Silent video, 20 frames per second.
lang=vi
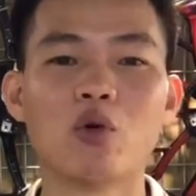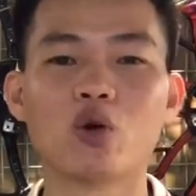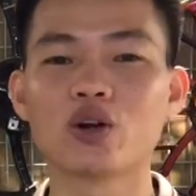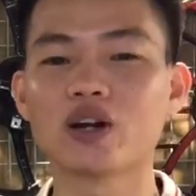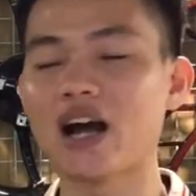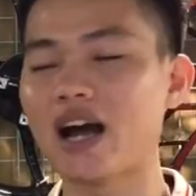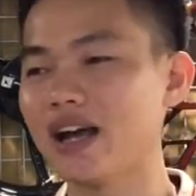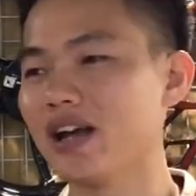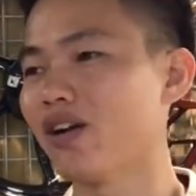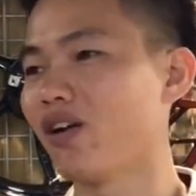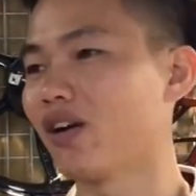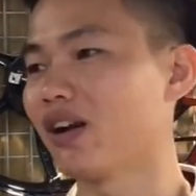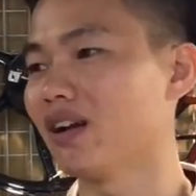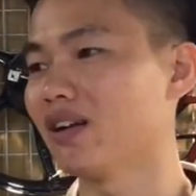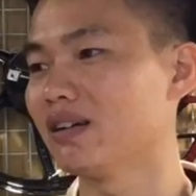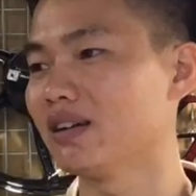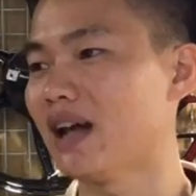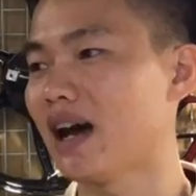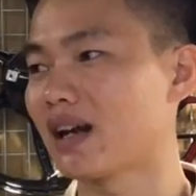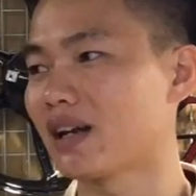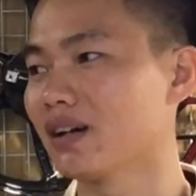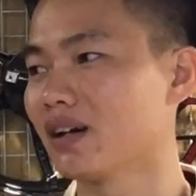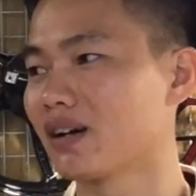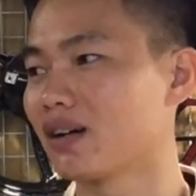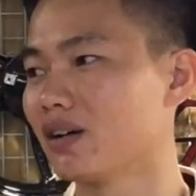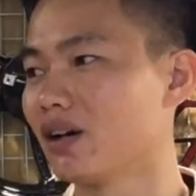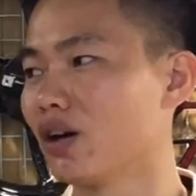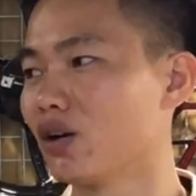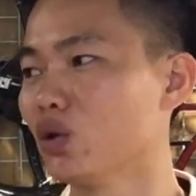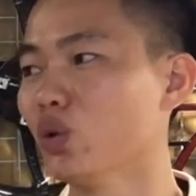một ngày họ đạt
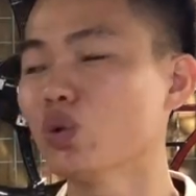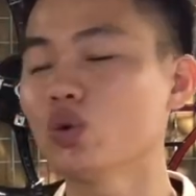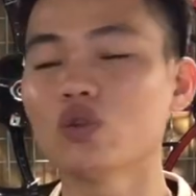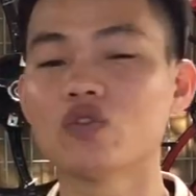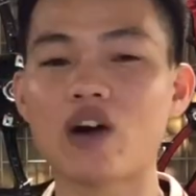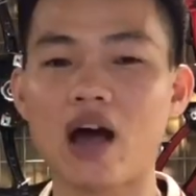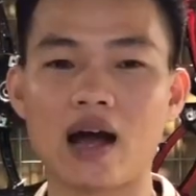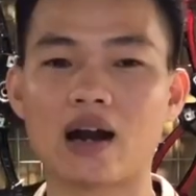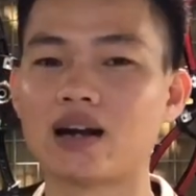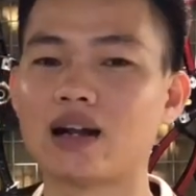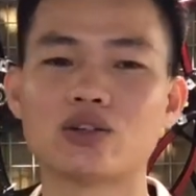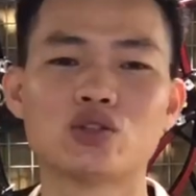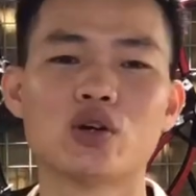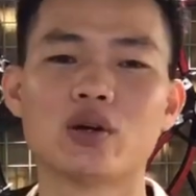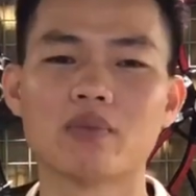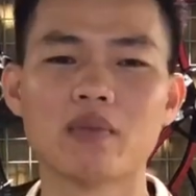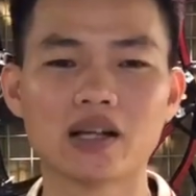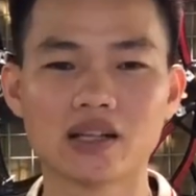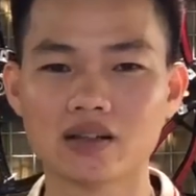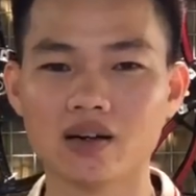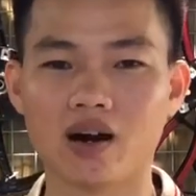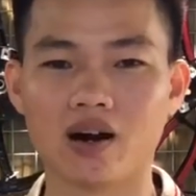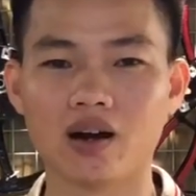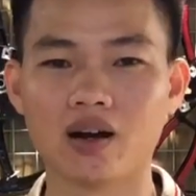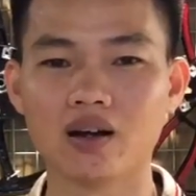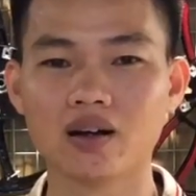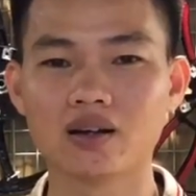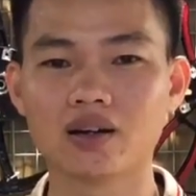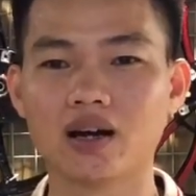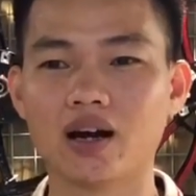được à, nút vàng là chuyện bình thường
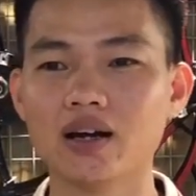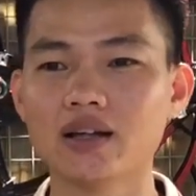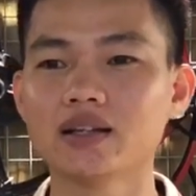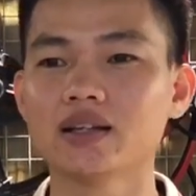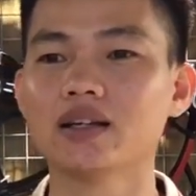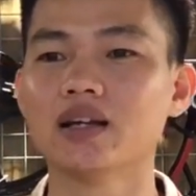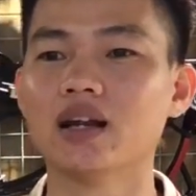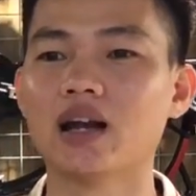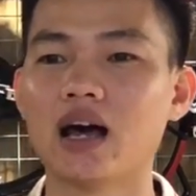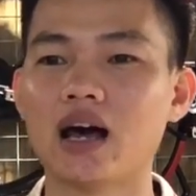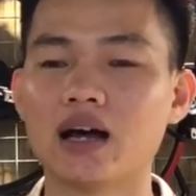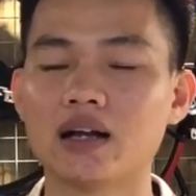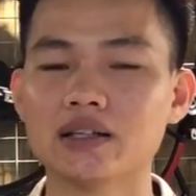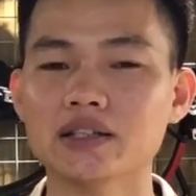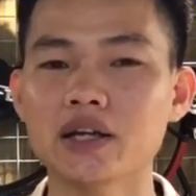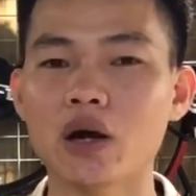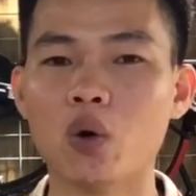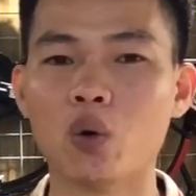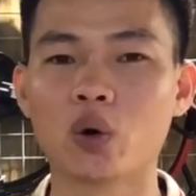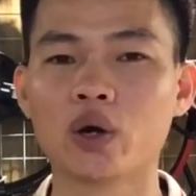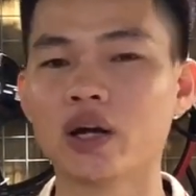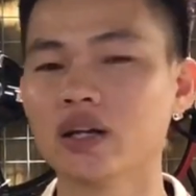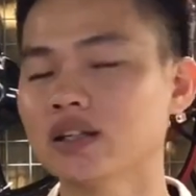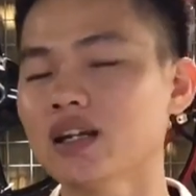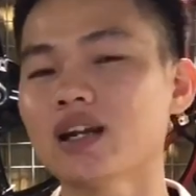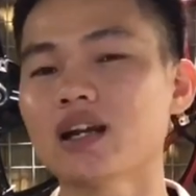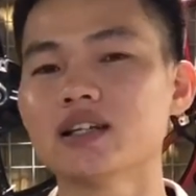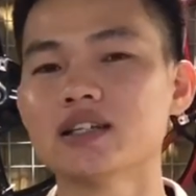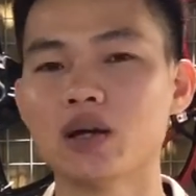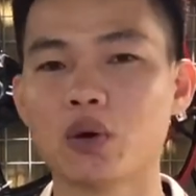đấy thì là nhiều khía
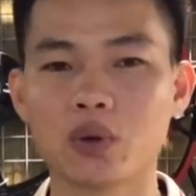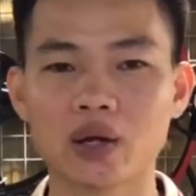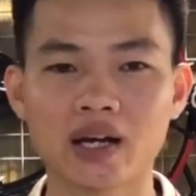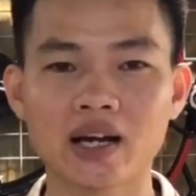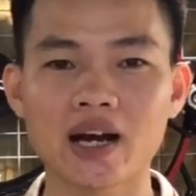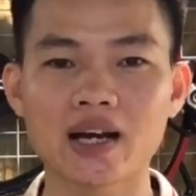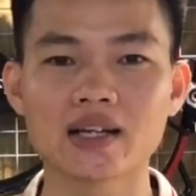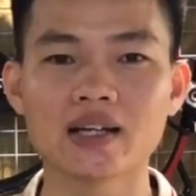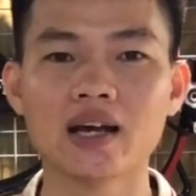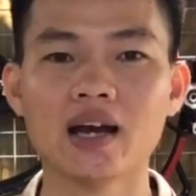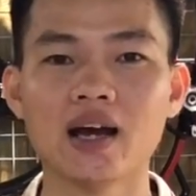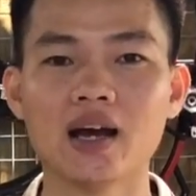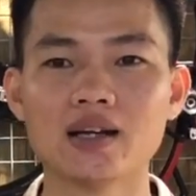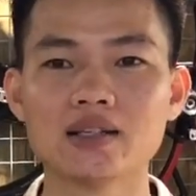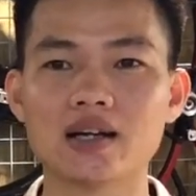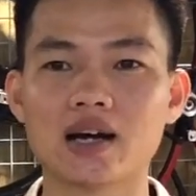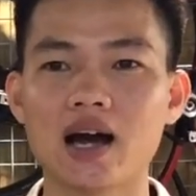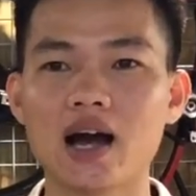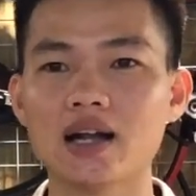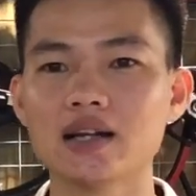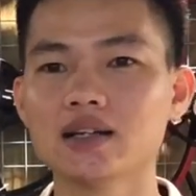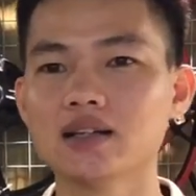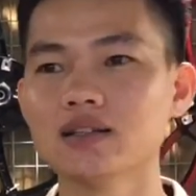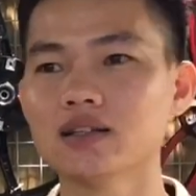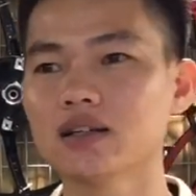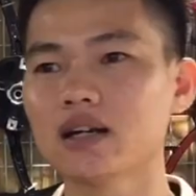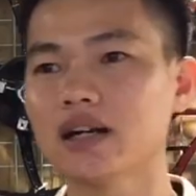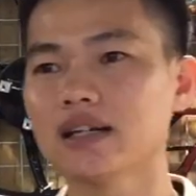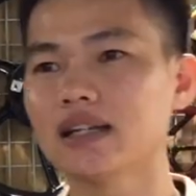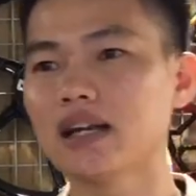rất là nhiều khía cạnh chẳng hạn như
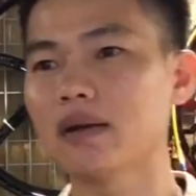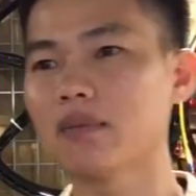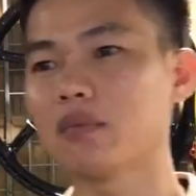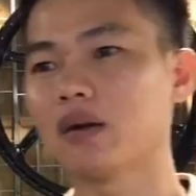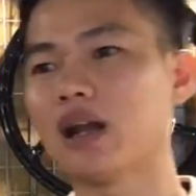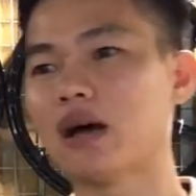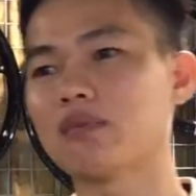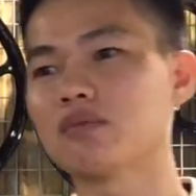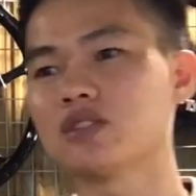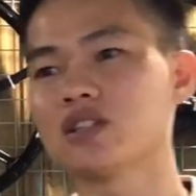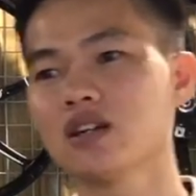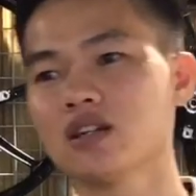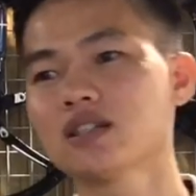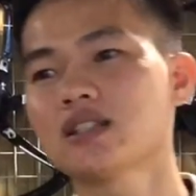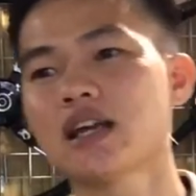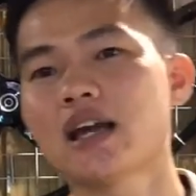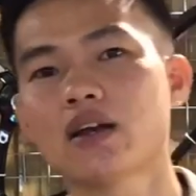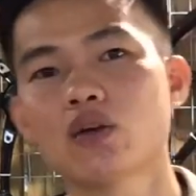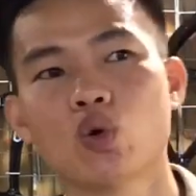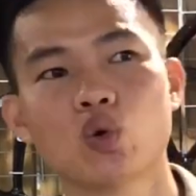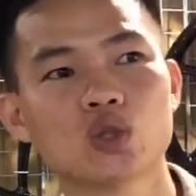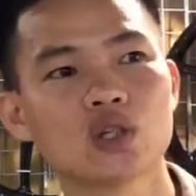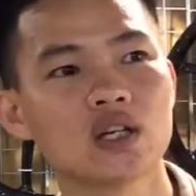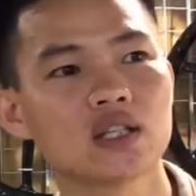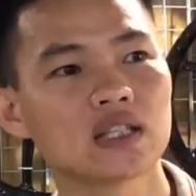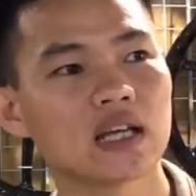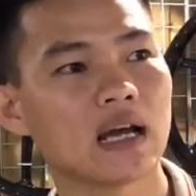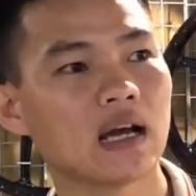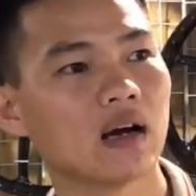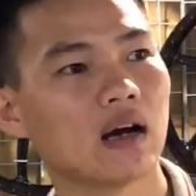những anh em mà làm chơi xe đồ
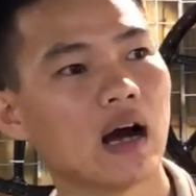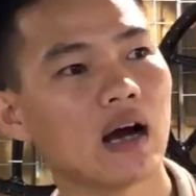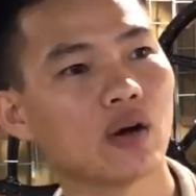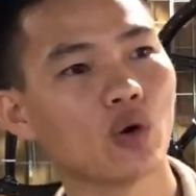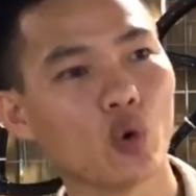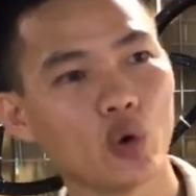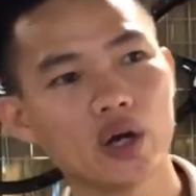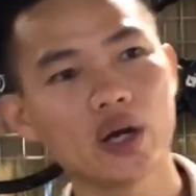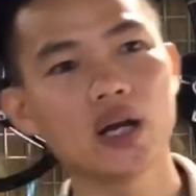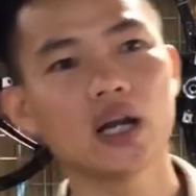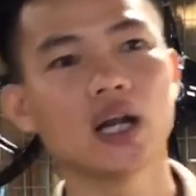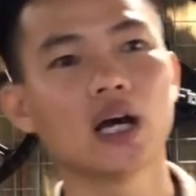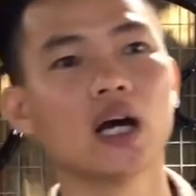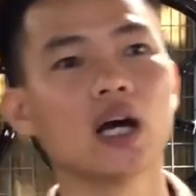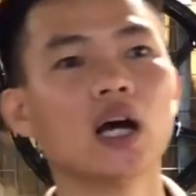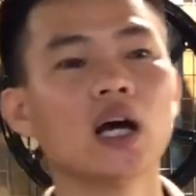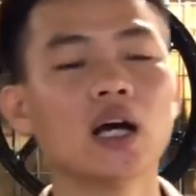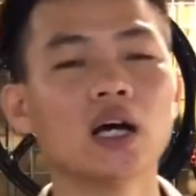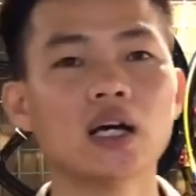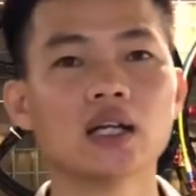chơi xe ở Hà Nội hay là